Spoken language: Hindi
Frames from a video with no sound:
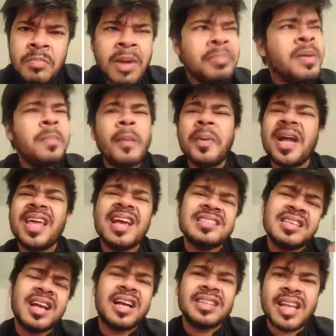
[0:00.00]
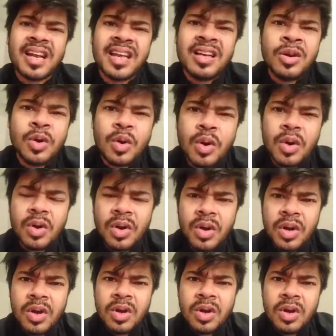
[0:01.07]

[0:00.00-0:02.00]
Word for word: मम्मी पापा क्या सिखाता रहे इन लोग को